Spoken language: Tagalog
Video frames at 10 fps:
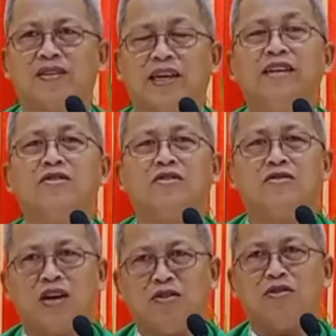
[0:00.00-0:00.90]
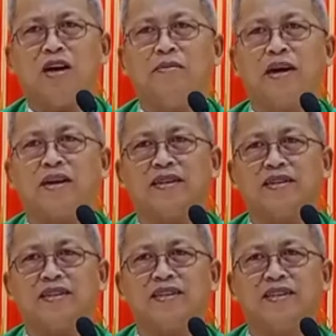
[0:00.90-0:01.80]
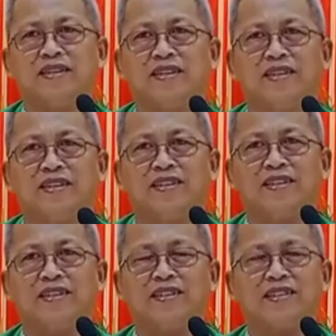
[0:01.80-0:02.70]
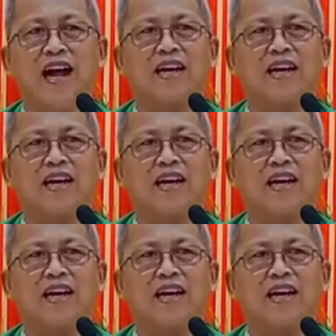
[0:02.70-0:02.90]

sa inyong hunahuna ba sa